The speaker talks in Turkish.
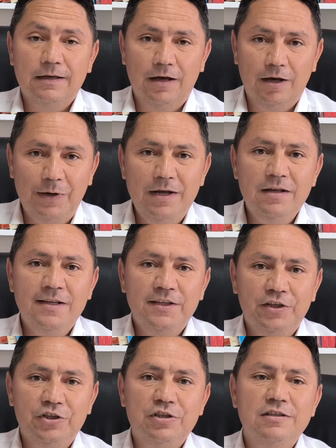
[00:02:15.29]
ama
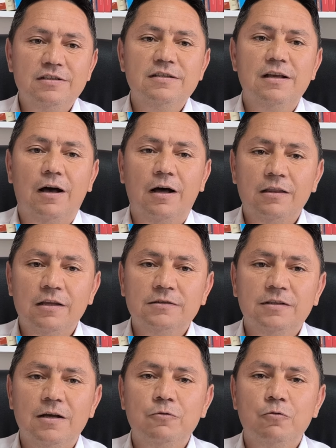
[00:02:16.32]
işinizi
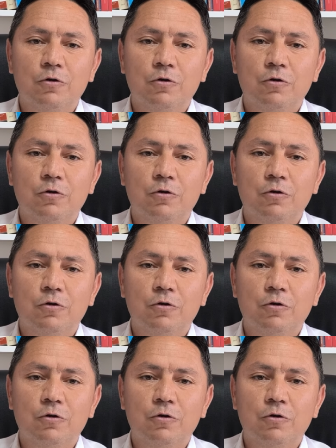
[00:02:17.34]
Allah'tan